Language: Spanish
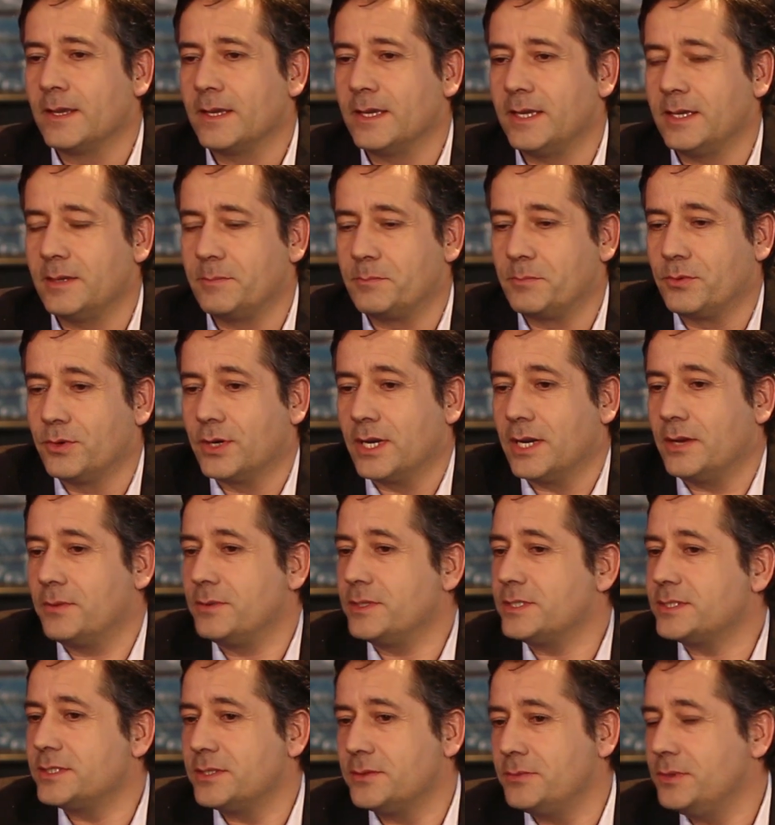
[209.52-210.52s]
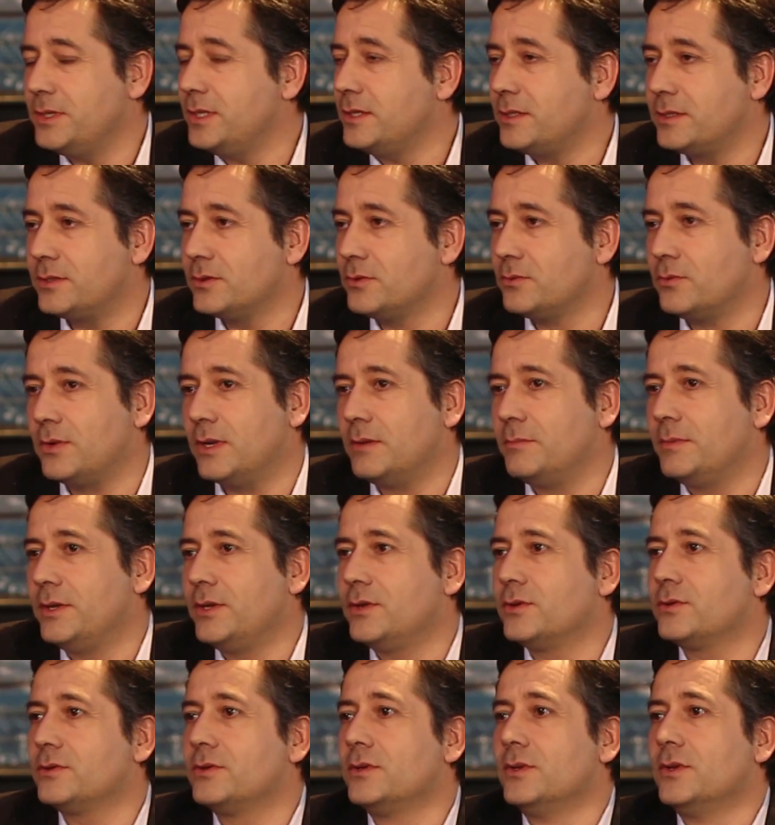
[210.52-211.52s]
que eh, pocas veces he visto, o al
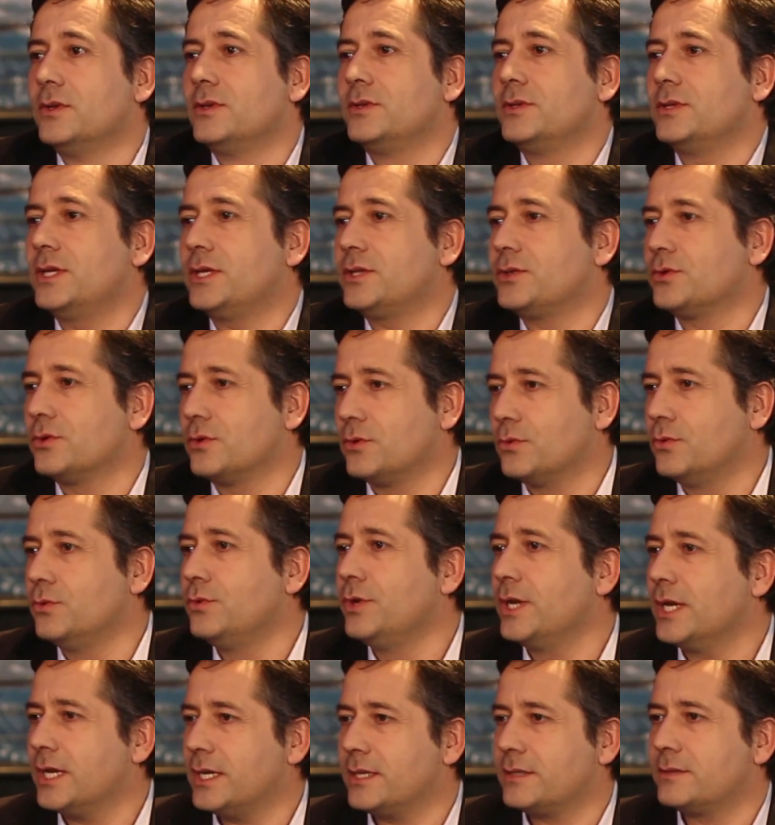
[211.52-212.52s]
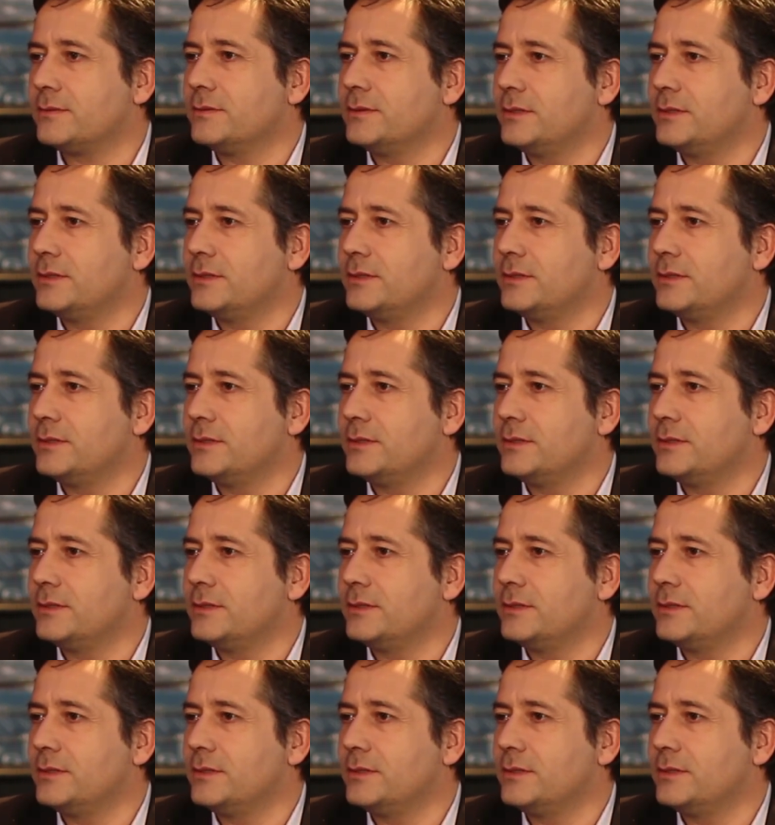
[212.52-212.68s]
menos estos curas